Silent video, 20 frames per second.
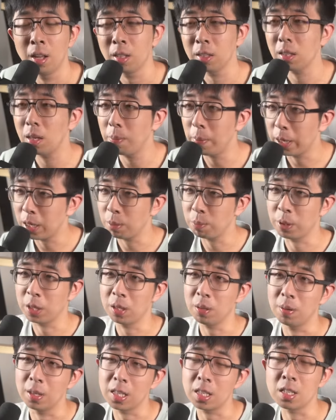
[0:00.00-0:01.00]
特别是
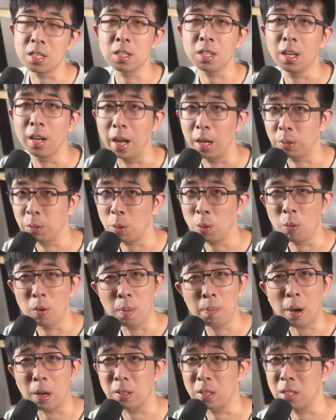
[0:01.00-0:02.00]
苹果一直以来对
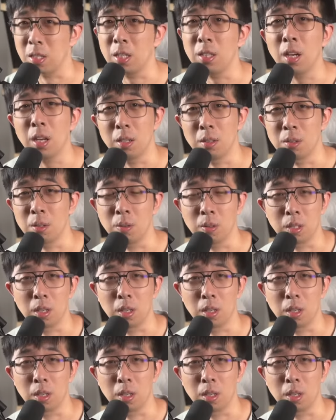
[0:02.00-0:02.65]
环保是真的很重